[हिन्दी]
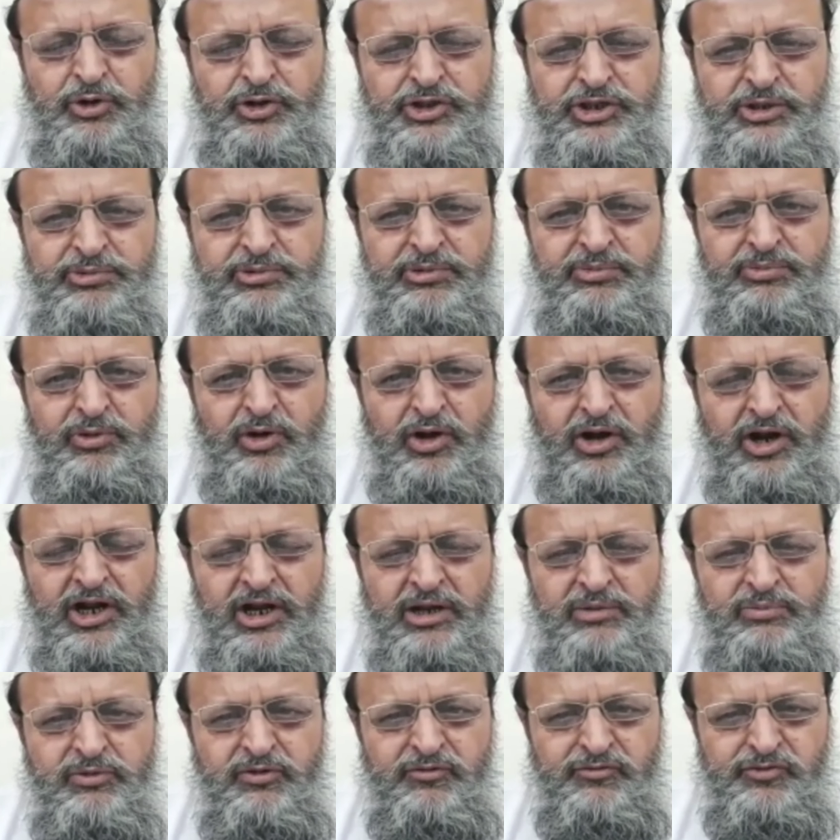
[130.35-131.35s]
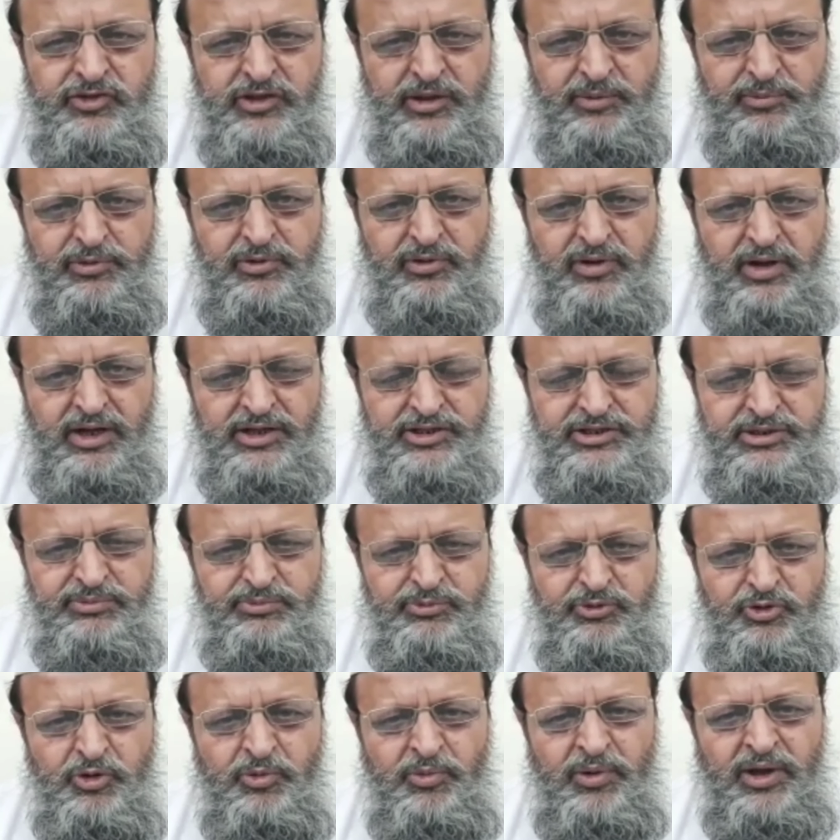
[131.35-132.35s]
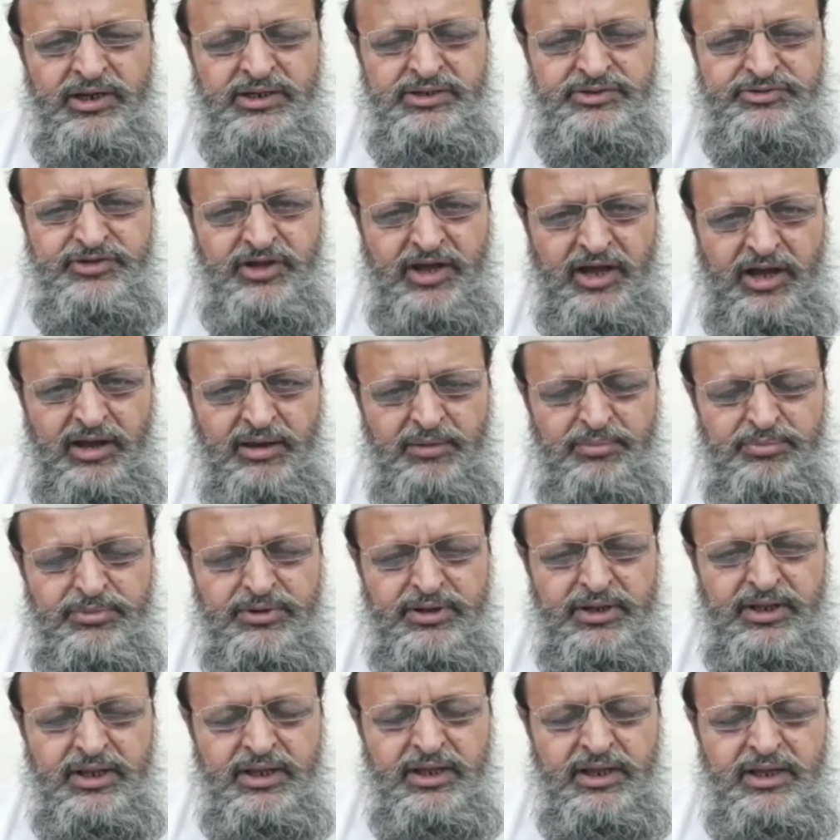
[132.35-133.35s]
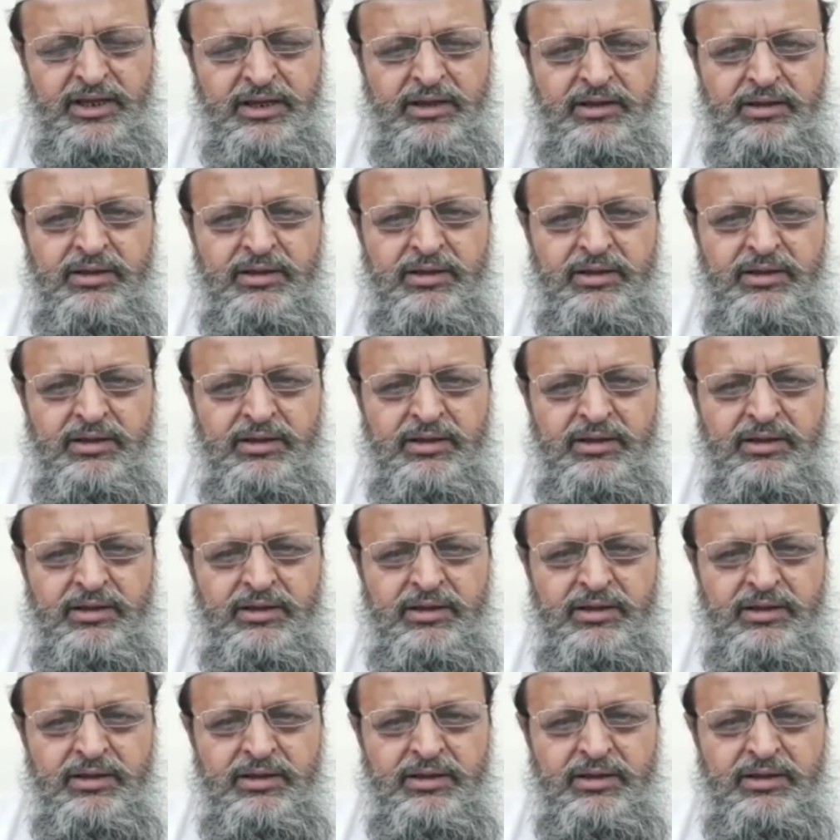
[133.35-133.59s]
मोहतमी मौलाना मुफ्ती अबुल कासिम नोमानी साहब ने